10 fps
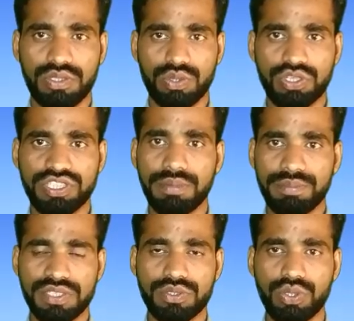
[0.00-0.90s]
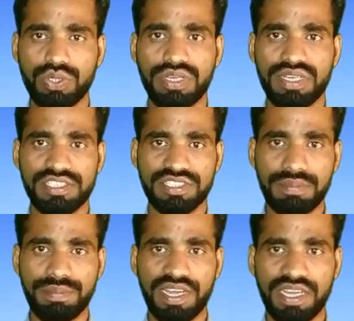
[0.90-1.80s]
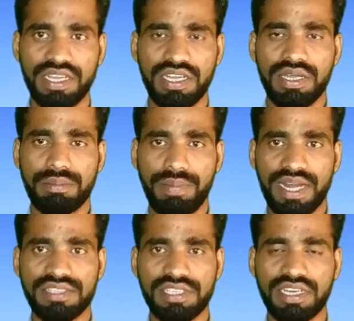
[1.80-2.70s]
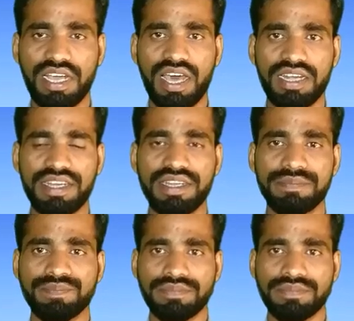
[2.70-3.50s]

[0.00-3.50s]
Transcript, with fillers: 2020 को हुई है इससे पहले भारत सरकार ने